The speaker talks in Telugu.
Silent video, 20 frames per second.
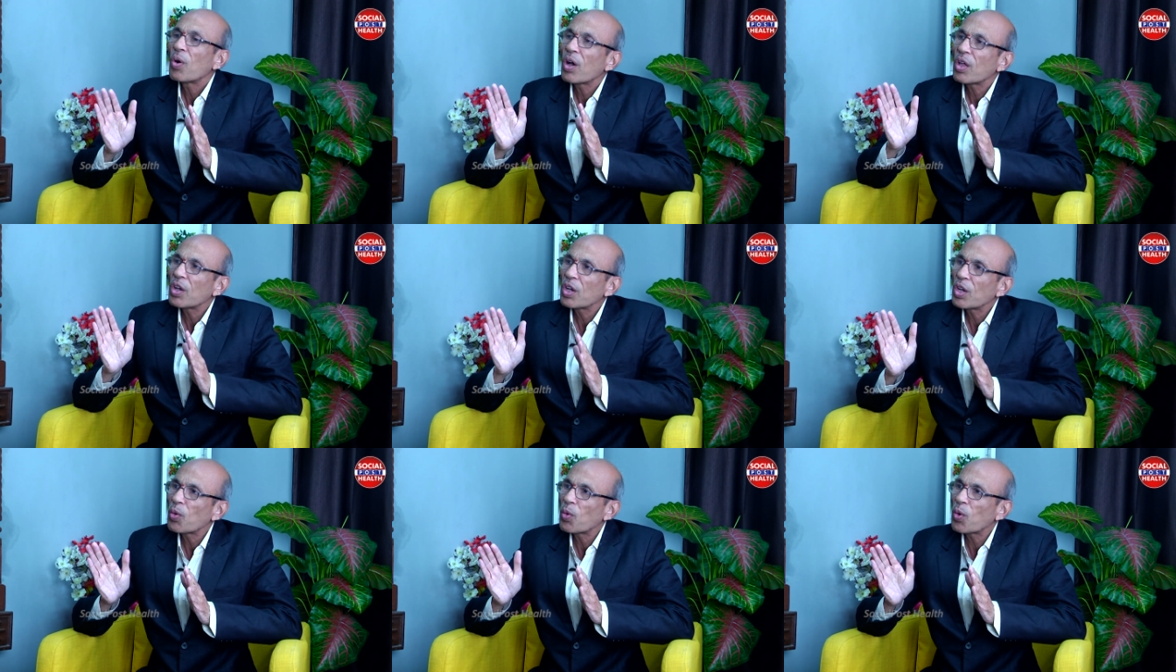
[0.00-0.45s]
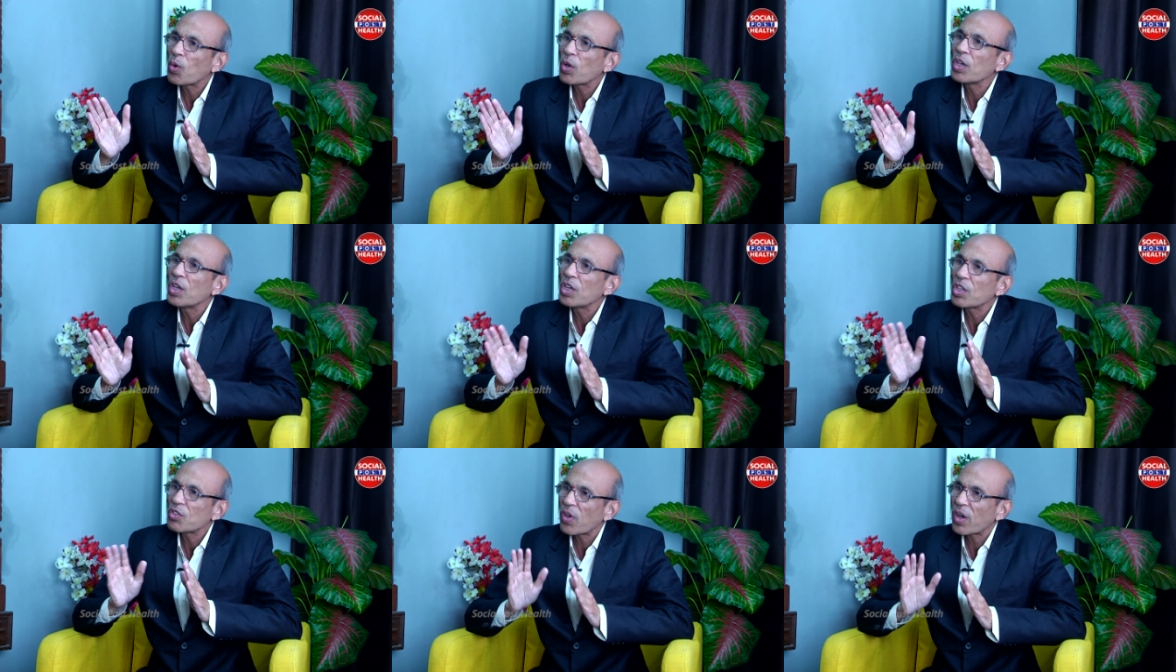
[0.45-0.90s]
అన్ని
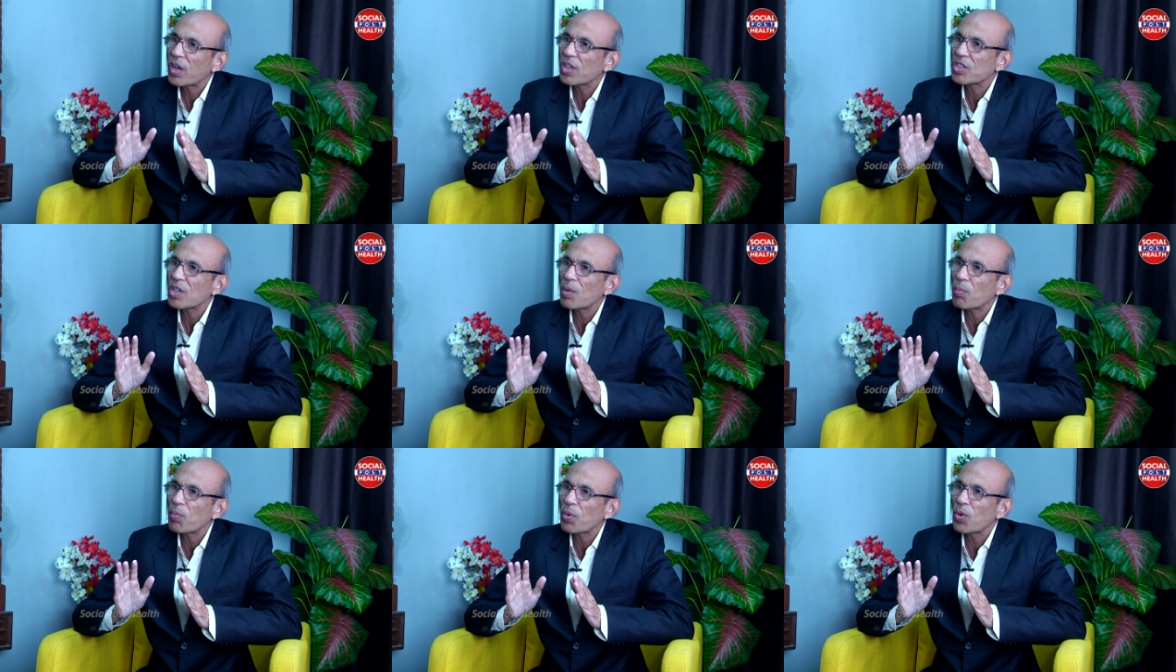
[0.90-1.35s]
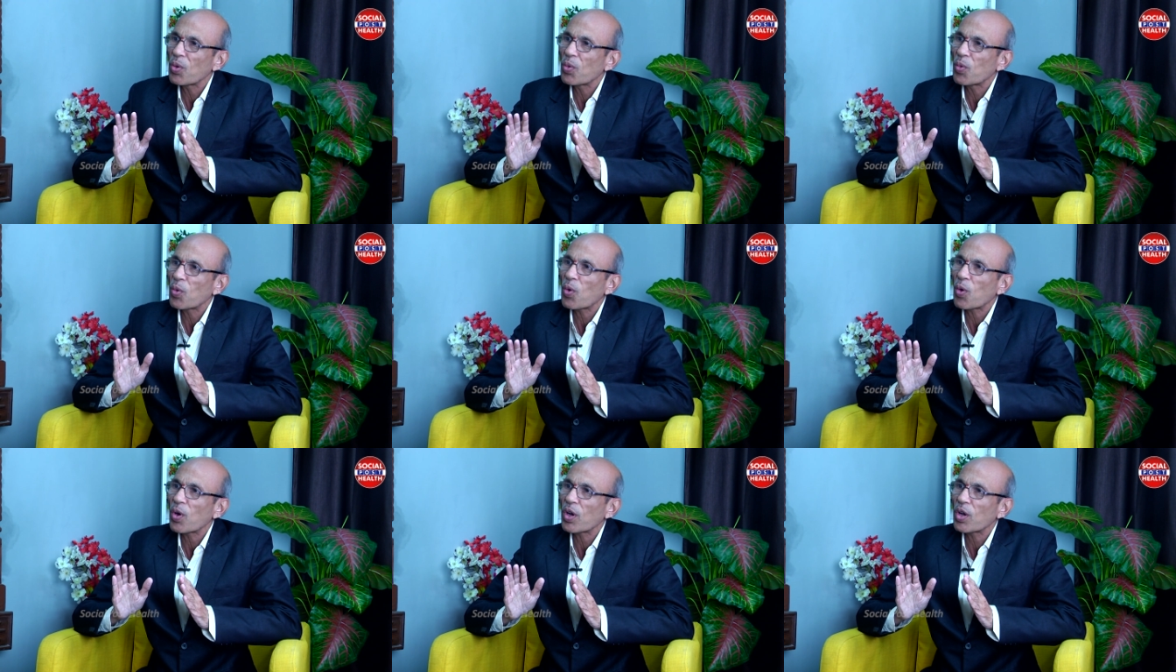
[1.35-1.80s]
ఈ ఫర్ ఎగ్జాంపుల్
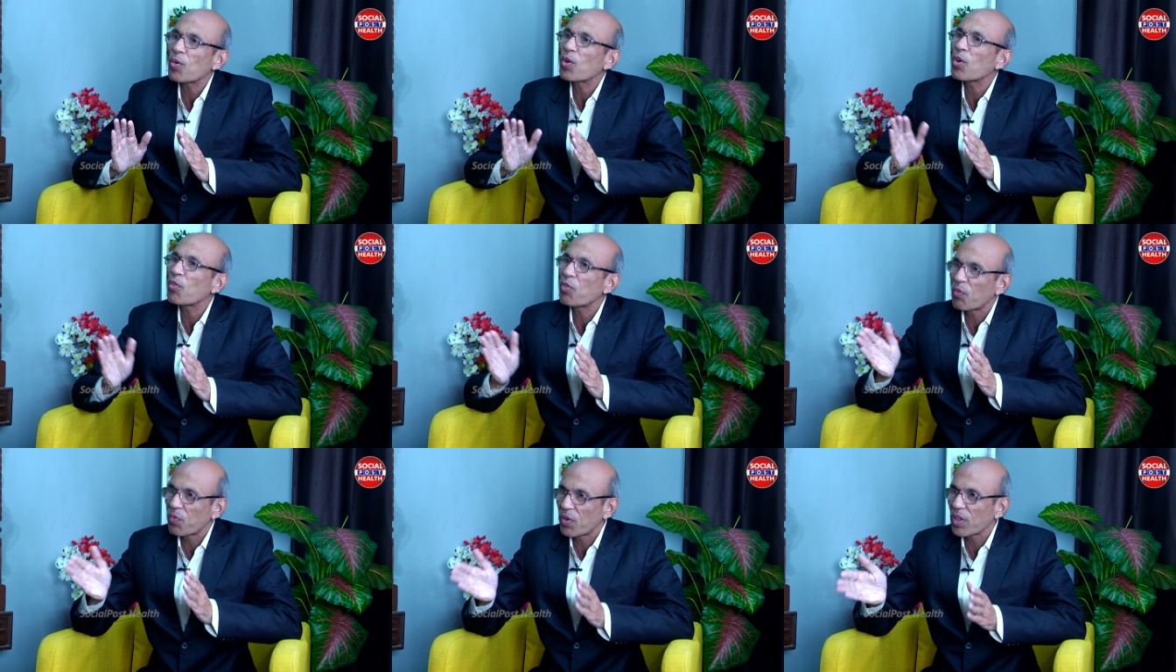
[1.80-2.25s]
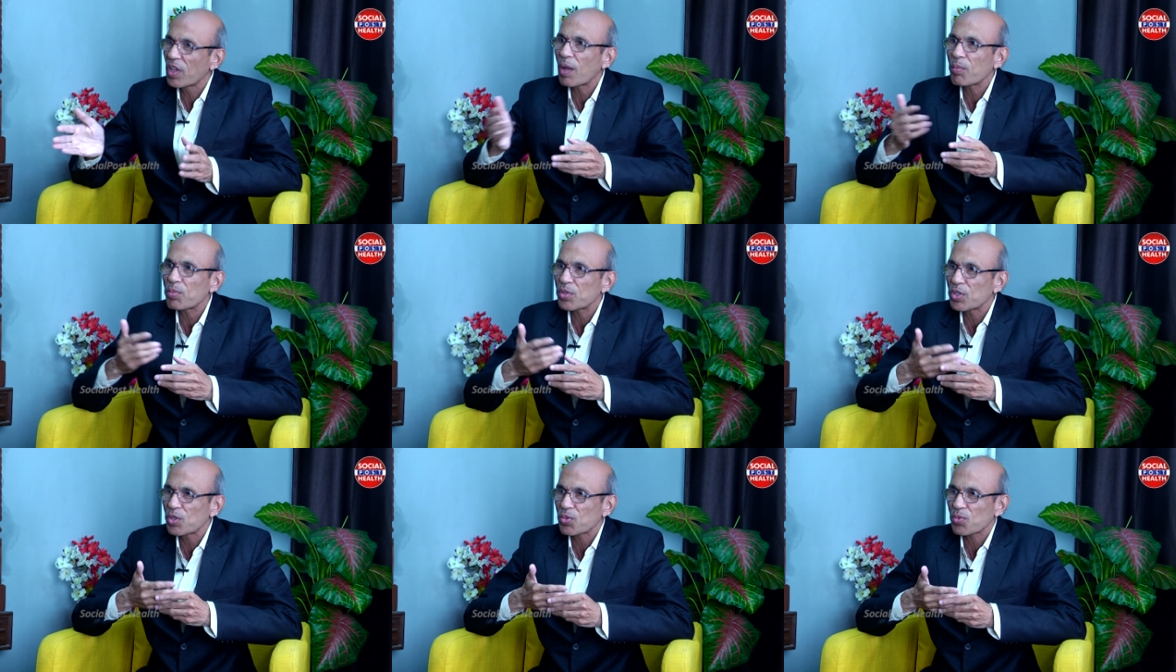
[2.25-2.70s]
ఒక్కొక్కటి ఒక ఫిఫ్టీ
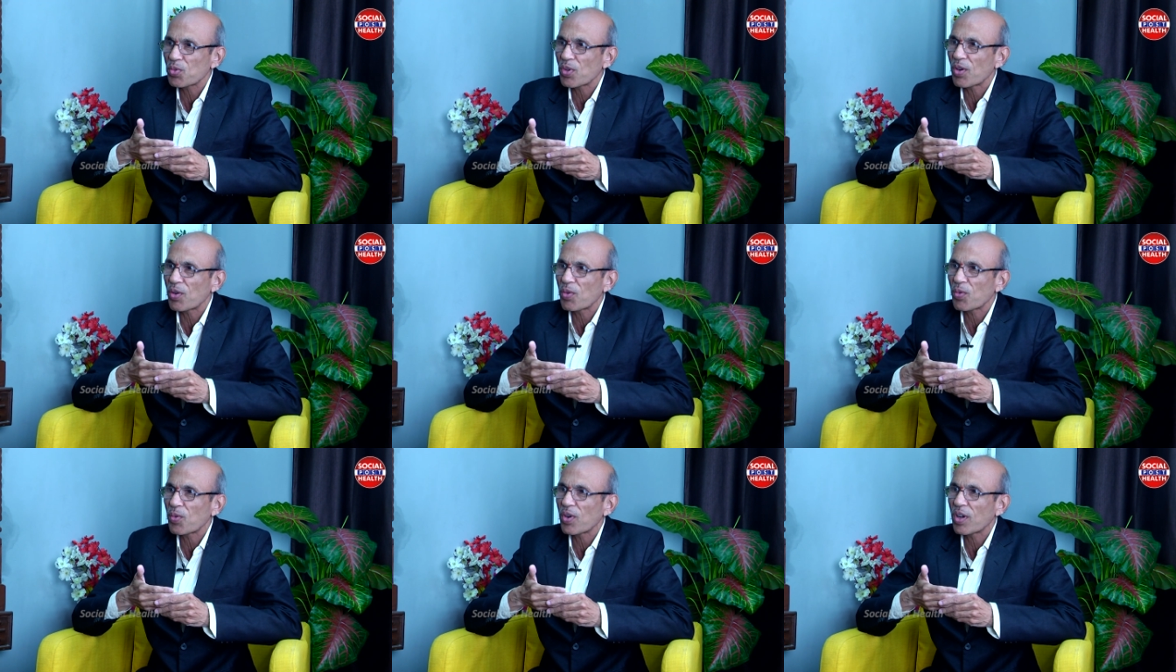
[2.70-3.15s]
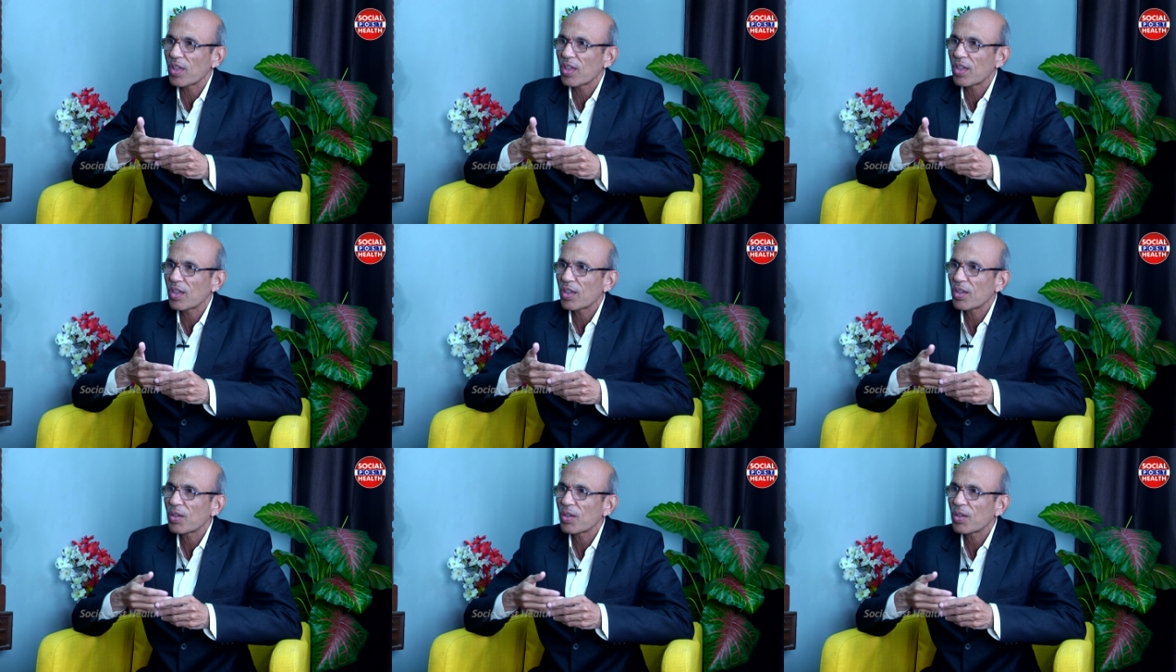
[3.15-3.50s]
గ్రామ్స్ తీసుకున్నారు అనుకోండి